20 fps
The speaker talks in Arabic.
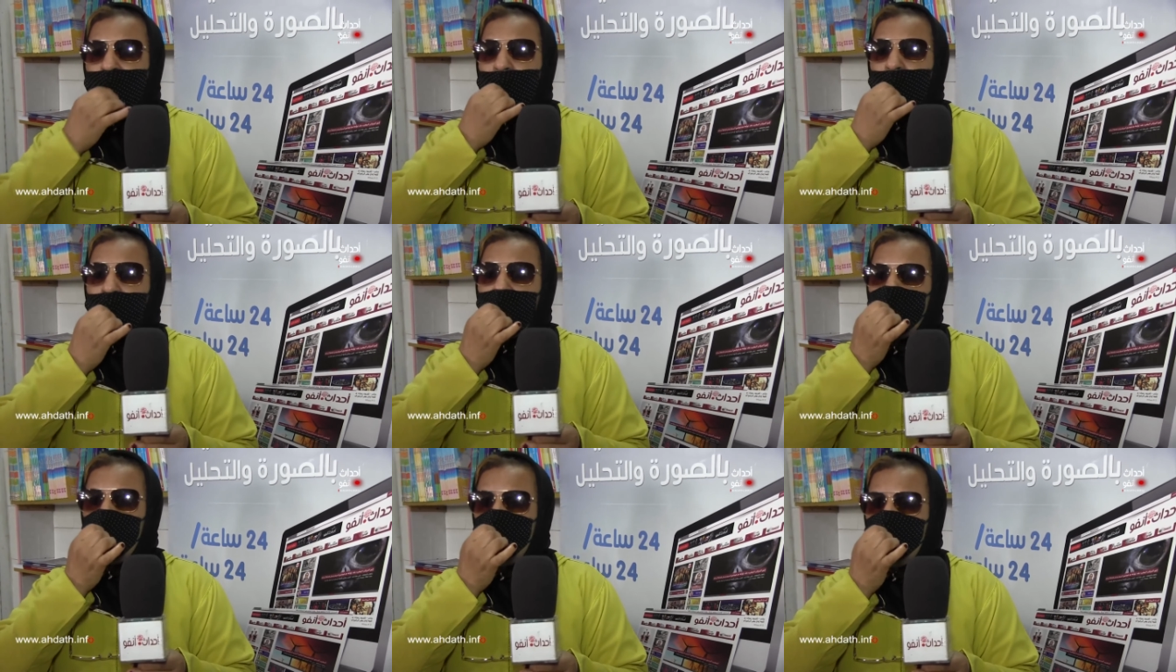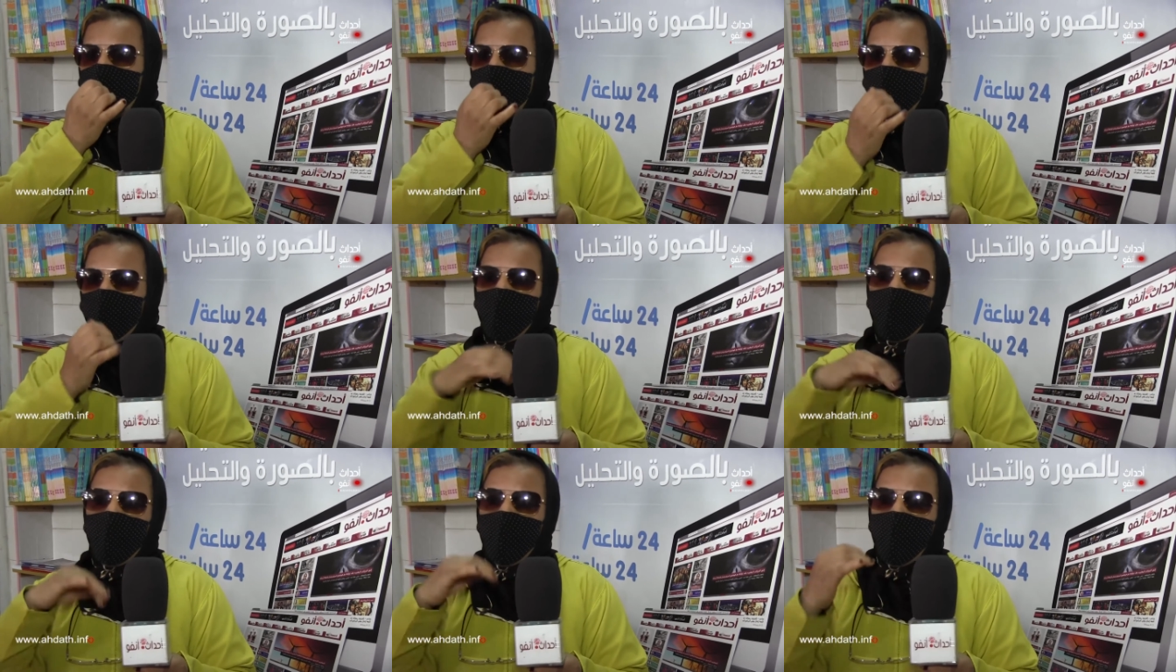
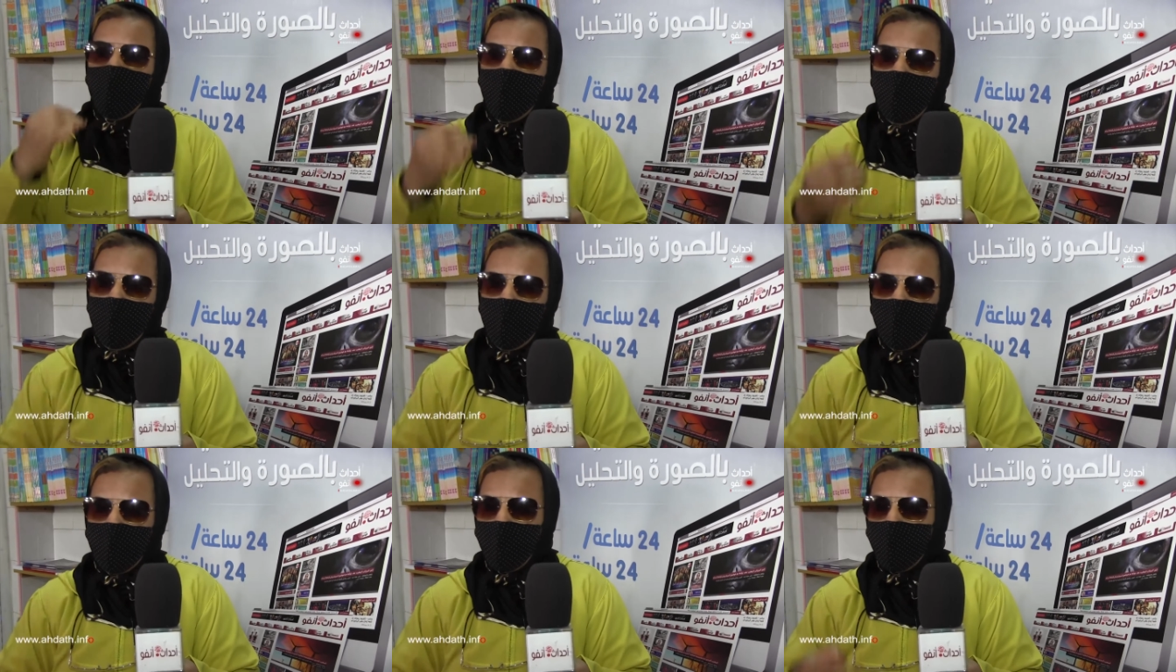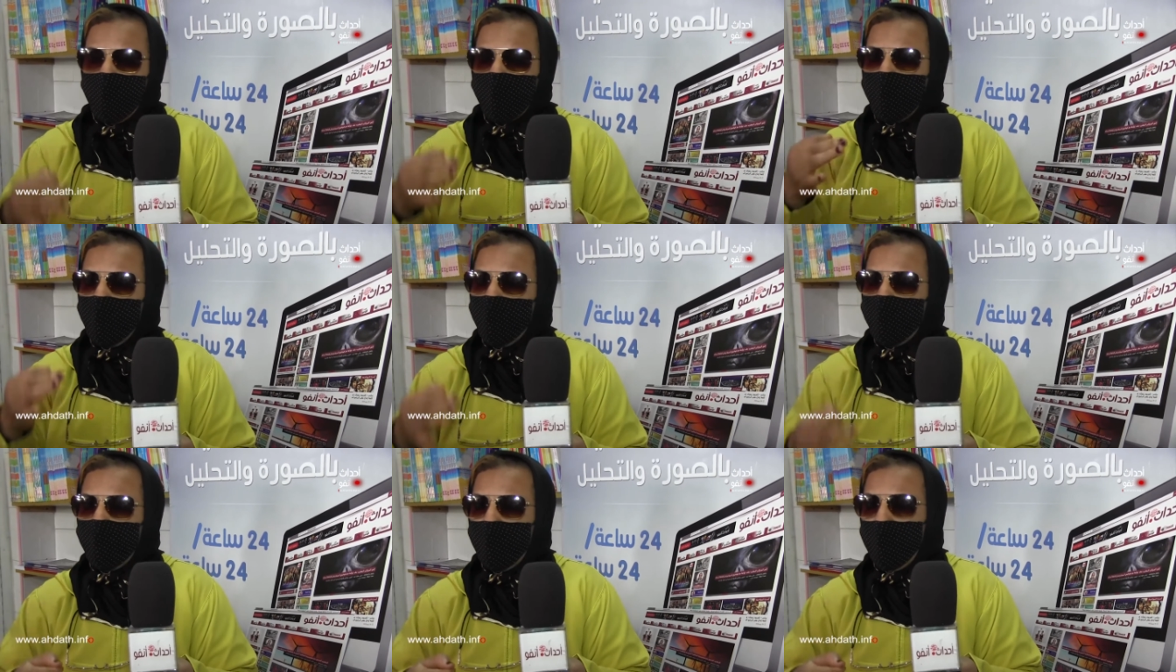المهم هو ان
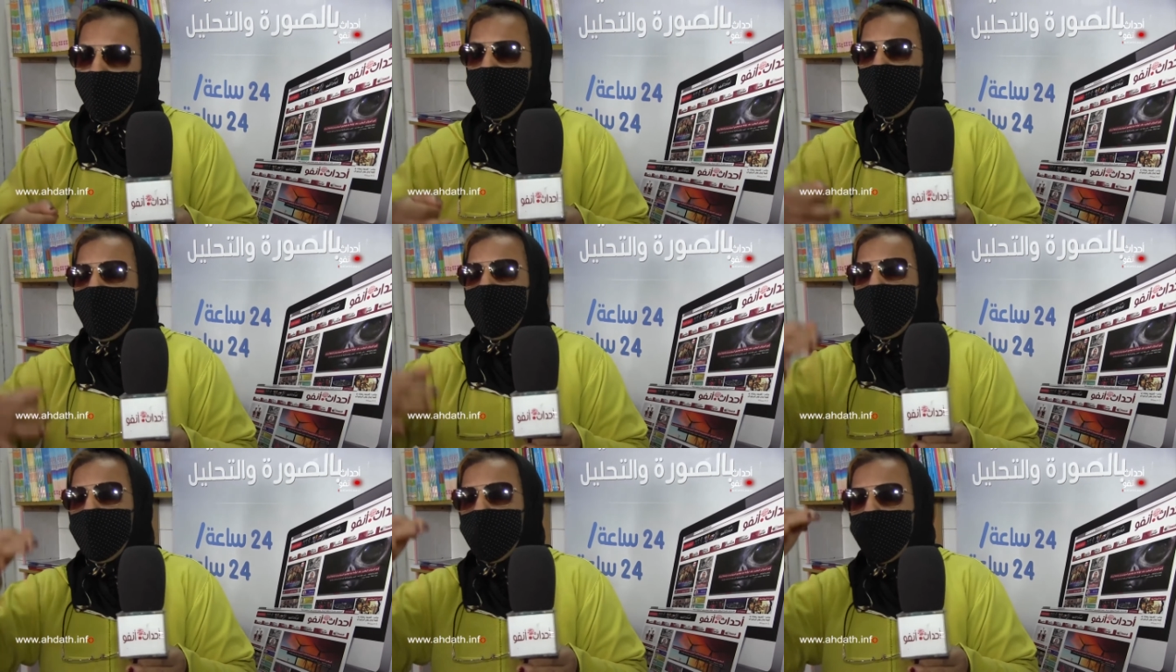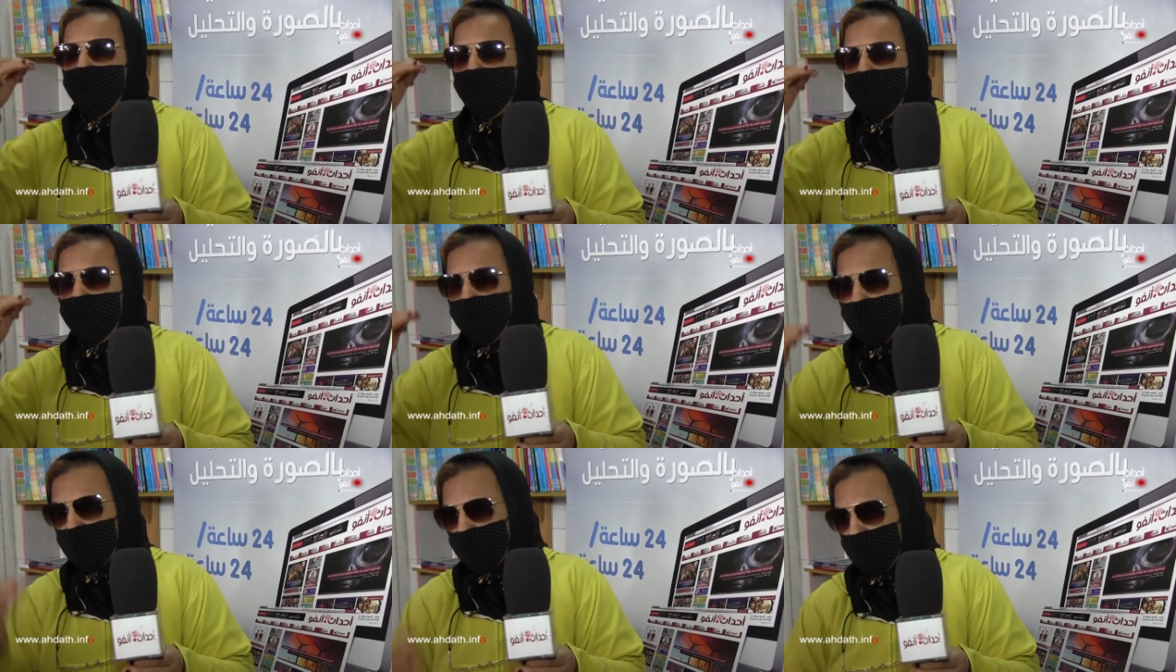دابا
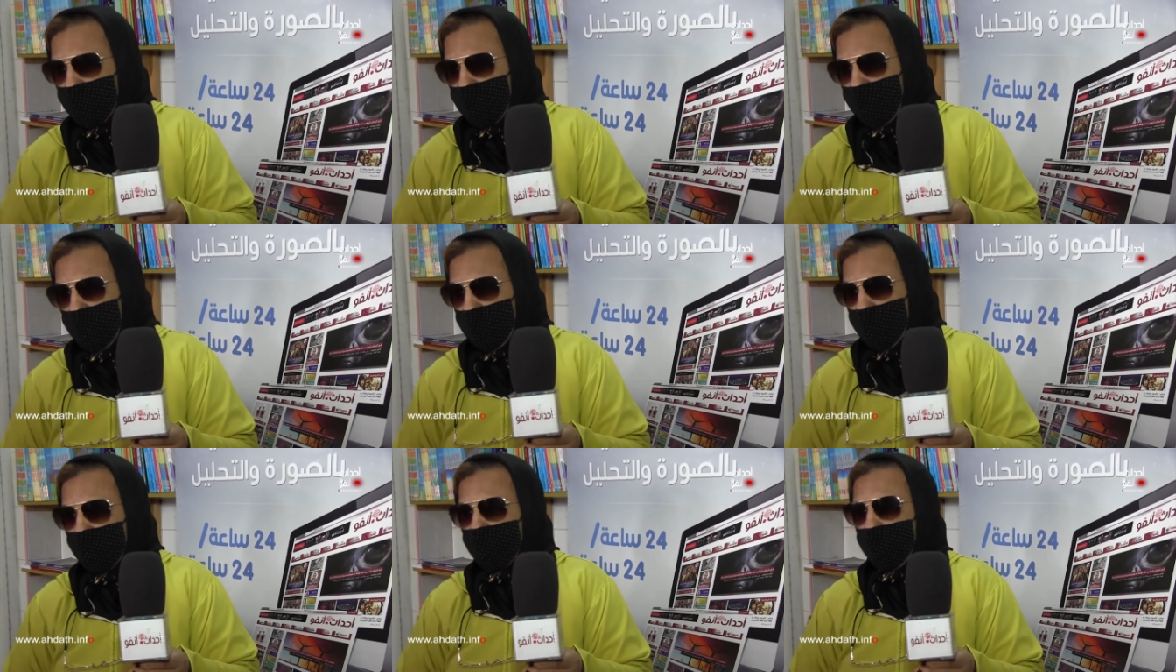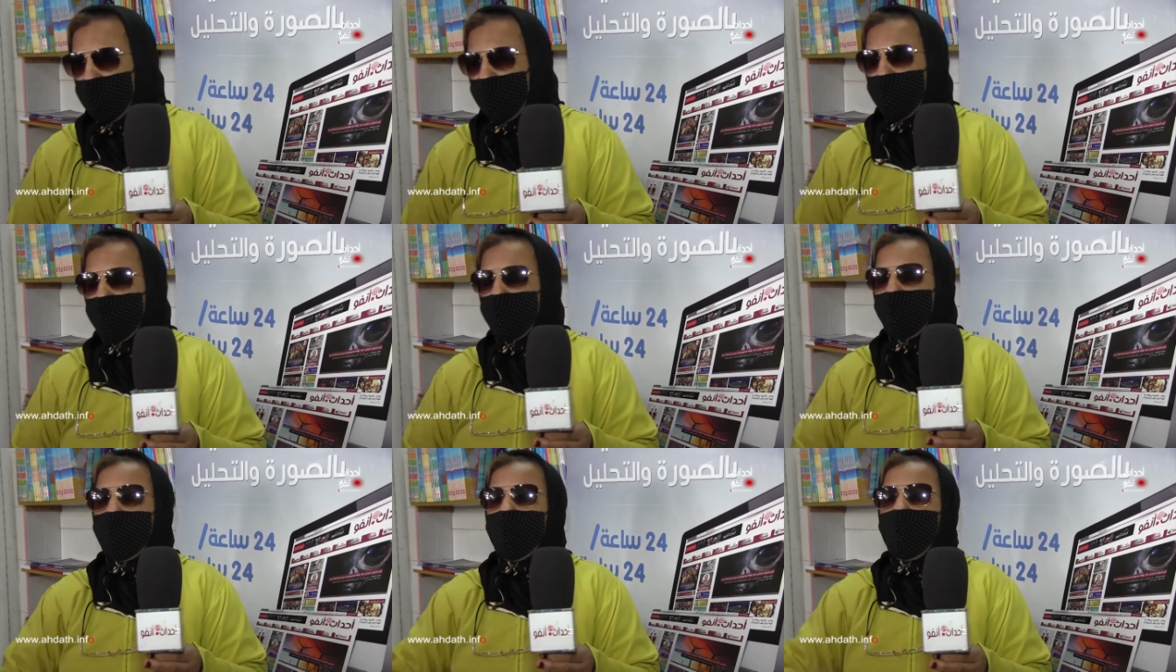المذكره
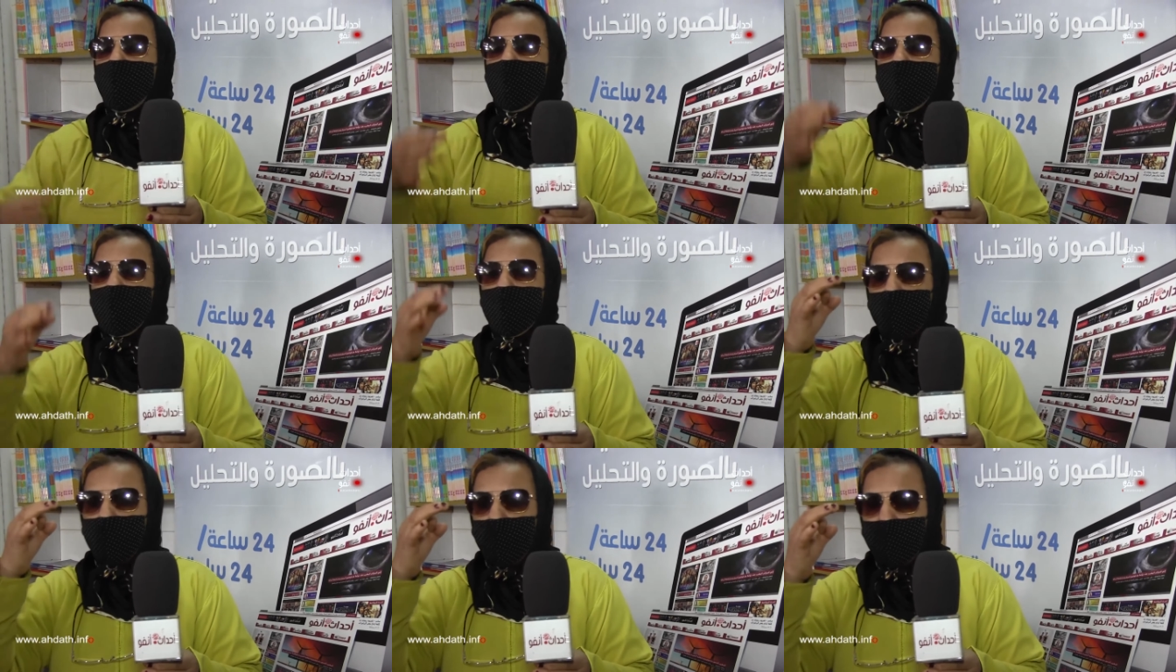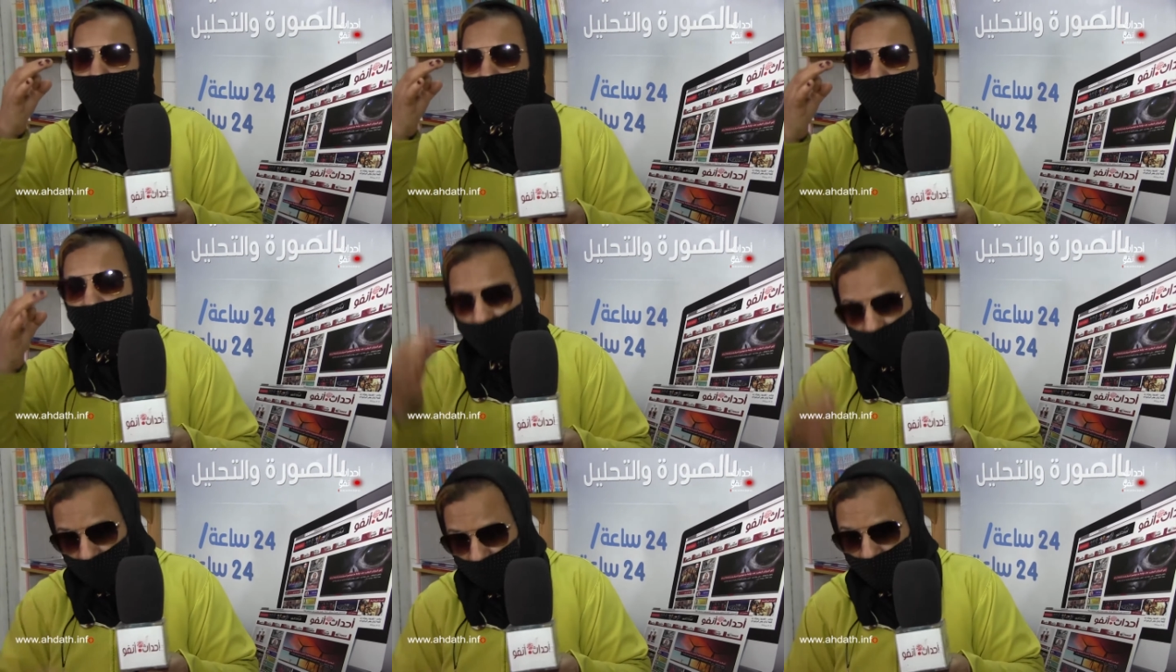ديالي آه،
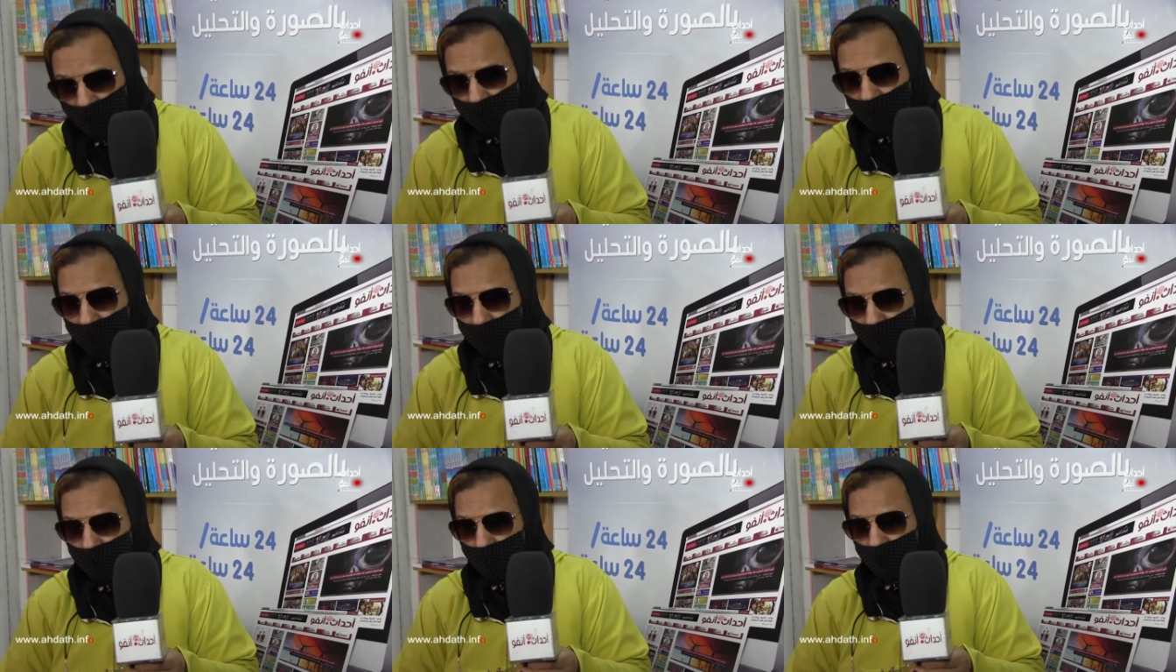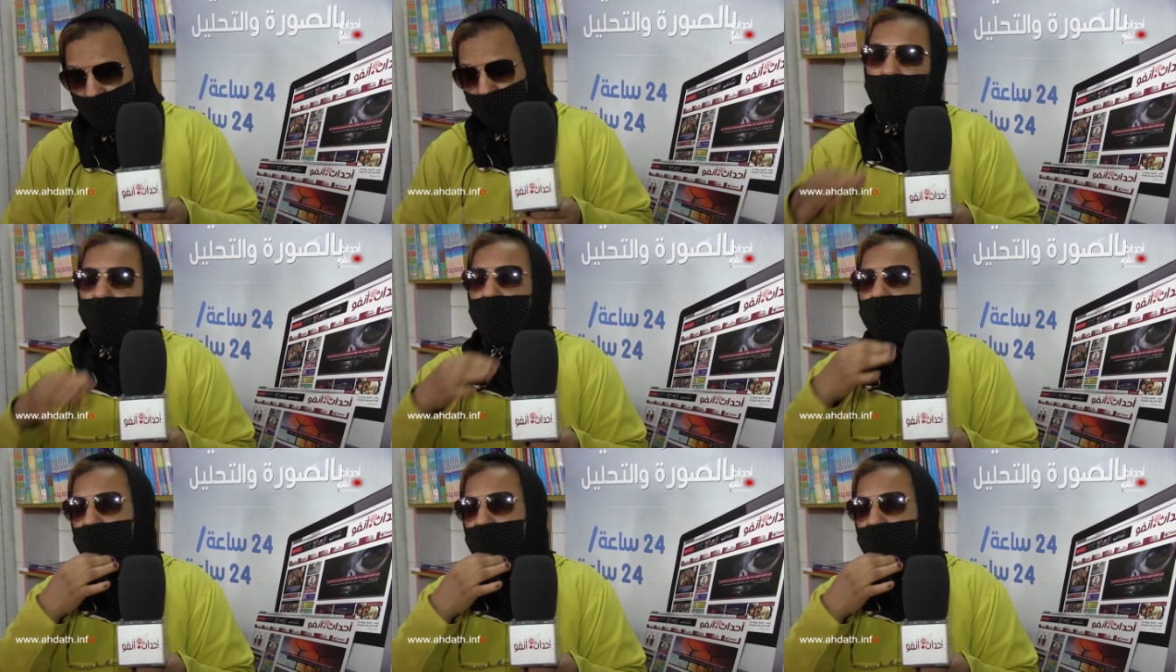الملف ديالي